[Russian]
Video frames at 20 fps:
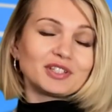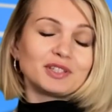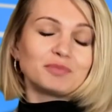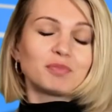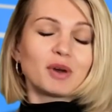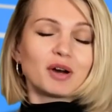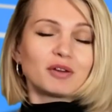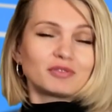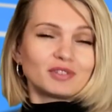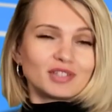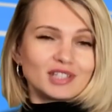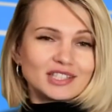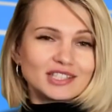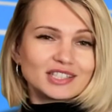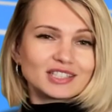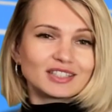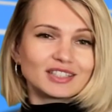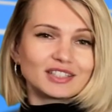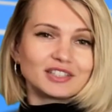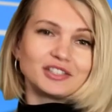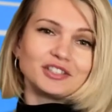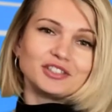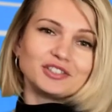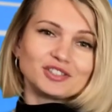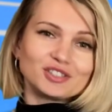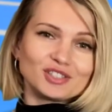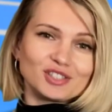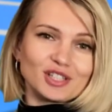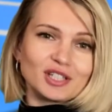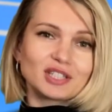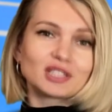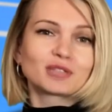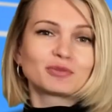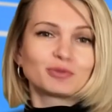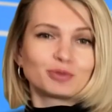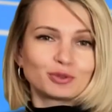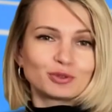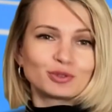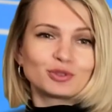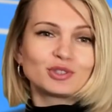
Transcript: и повысила интерес к фунту